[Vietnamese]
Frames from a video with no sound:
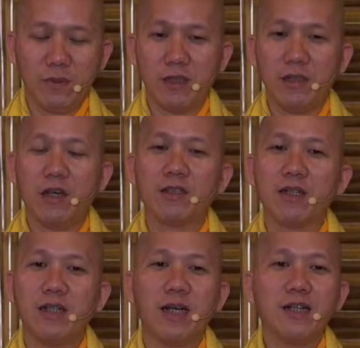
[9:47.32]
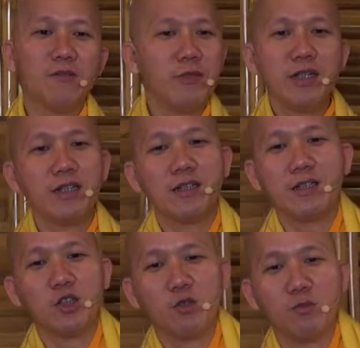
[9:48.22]
từ nhỏ tới lớn không biết
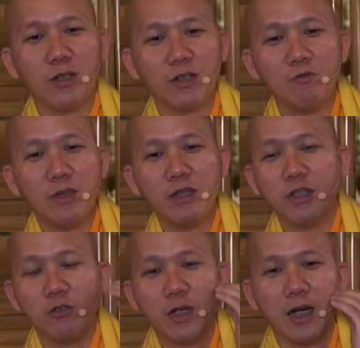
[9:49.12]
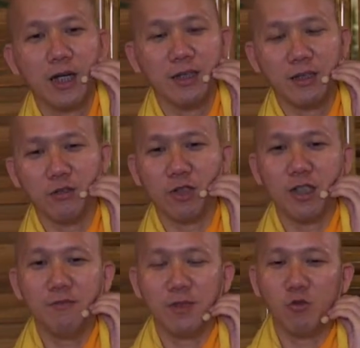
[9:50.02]
ấy mình không biết nhiều đời nhiều
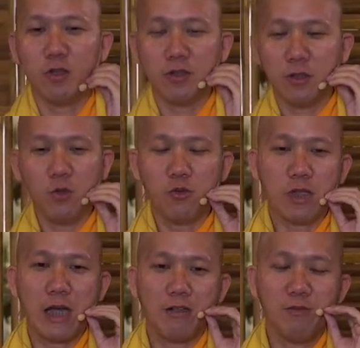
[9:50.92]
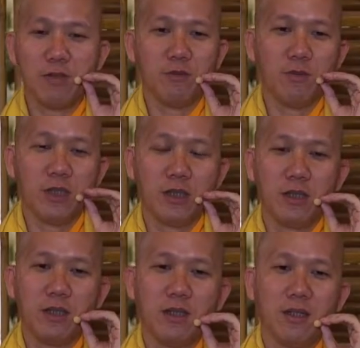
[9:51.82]
kiếp mình quân tu sao đó mình không biết
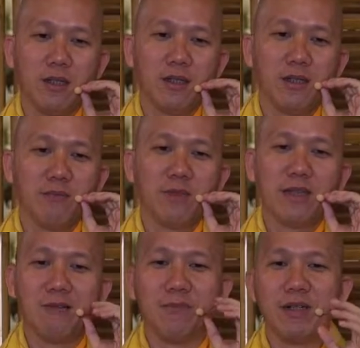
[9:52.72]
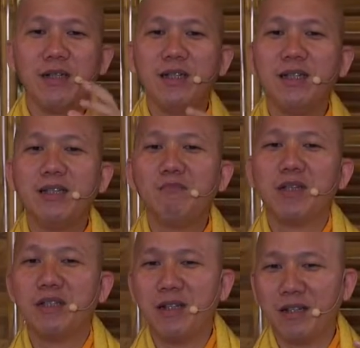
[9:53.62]
minh thành mà đi
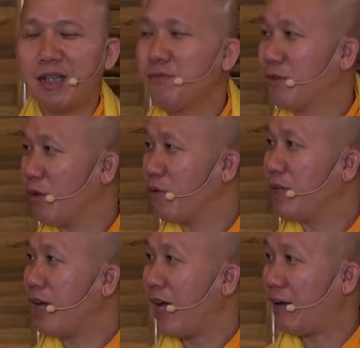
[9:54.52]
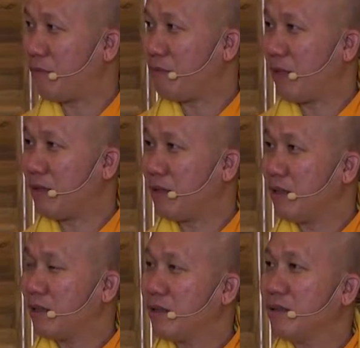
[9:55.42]
mà nhìn thấy một cụ già mà bạn
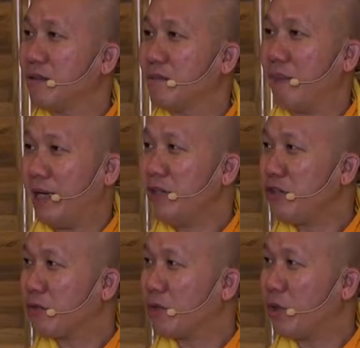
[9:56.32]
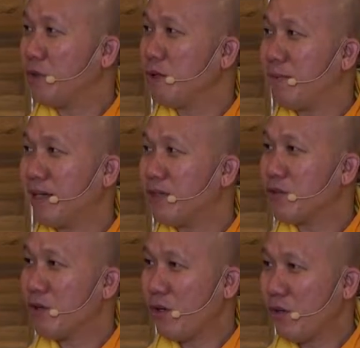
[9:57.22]
bảy chục tuổi mà bán
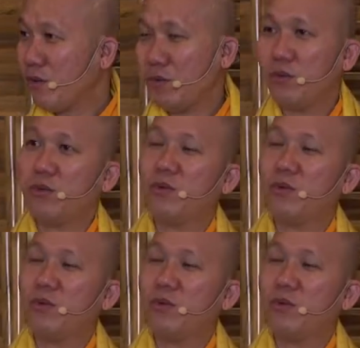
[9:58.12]
vé số